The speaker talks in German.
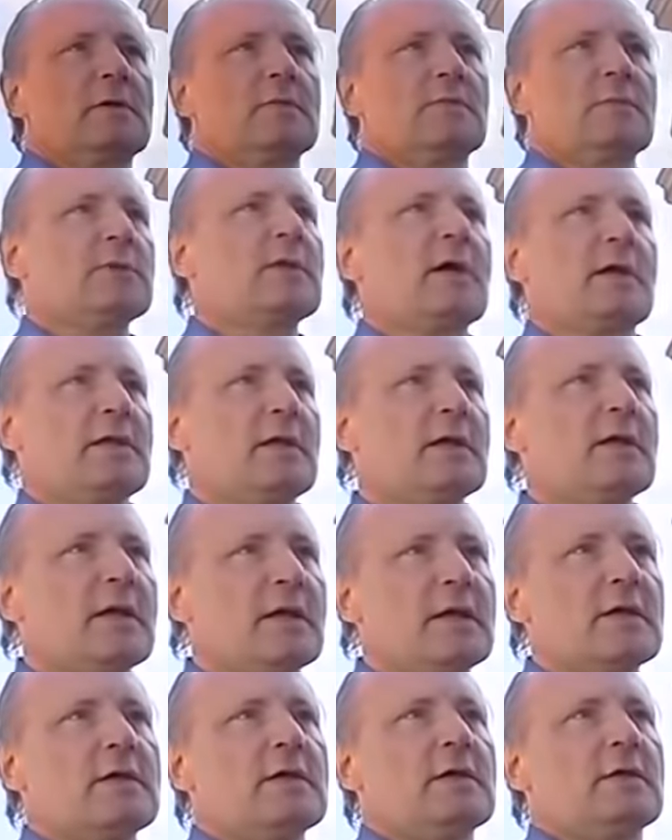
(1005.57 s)
Mit
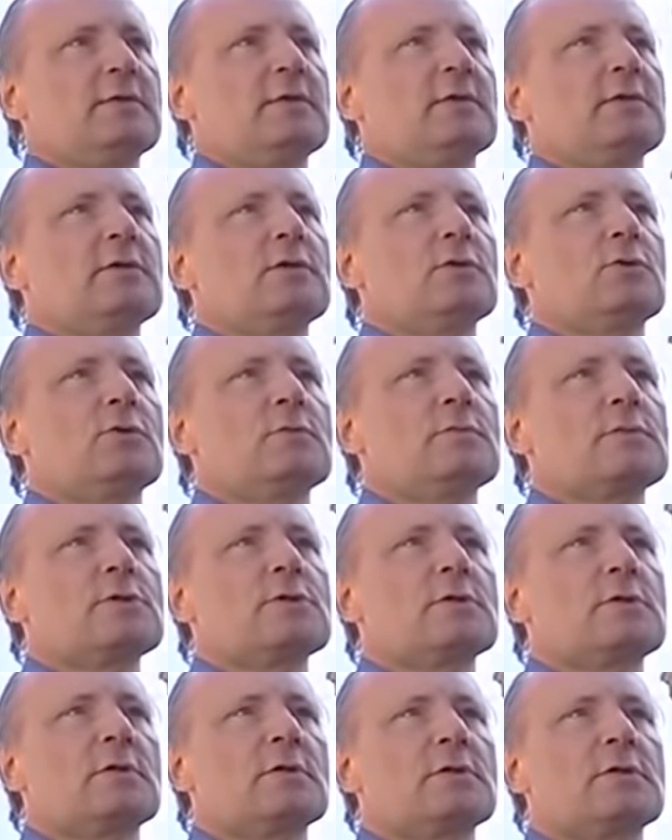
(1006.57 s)
Galilei hätte die
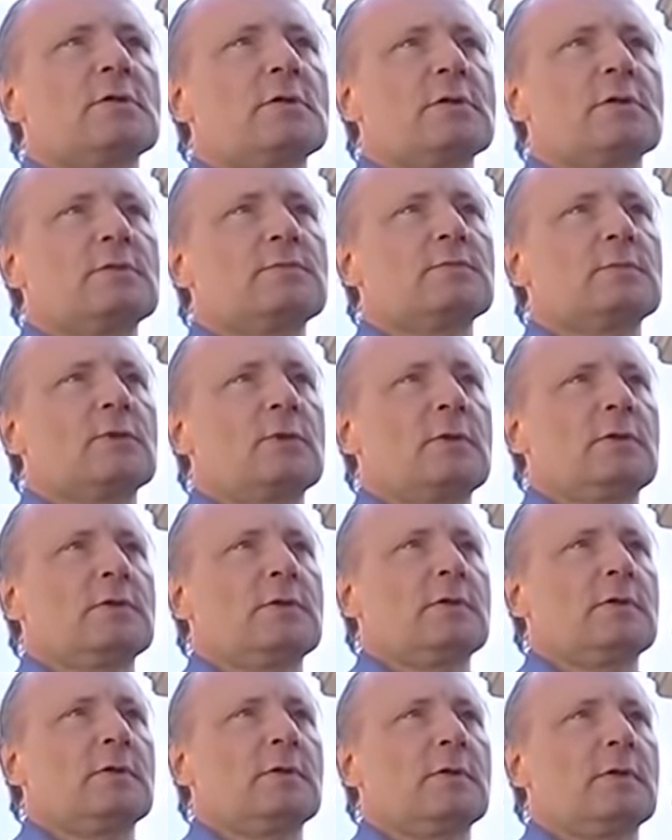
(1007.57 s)
römische Kirche leben
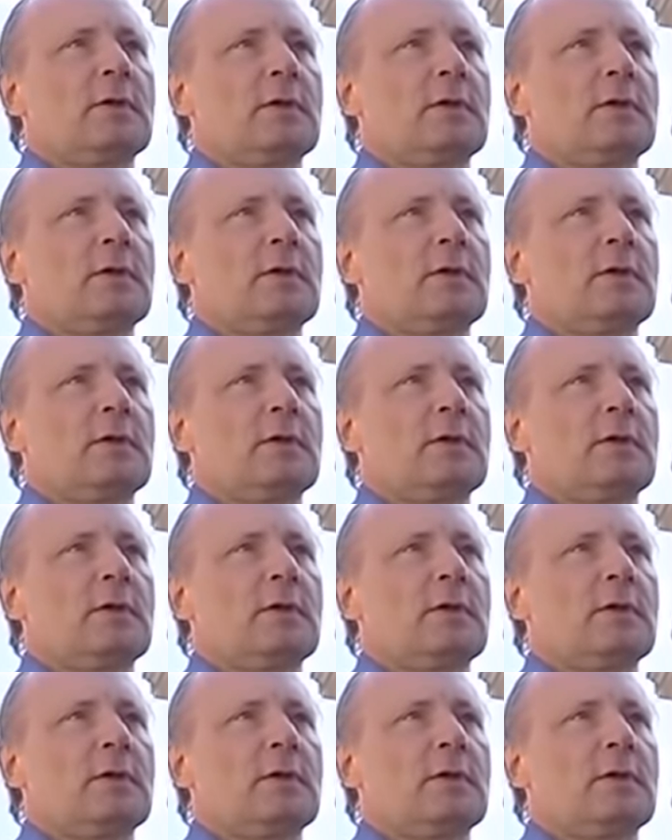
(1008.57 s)
können.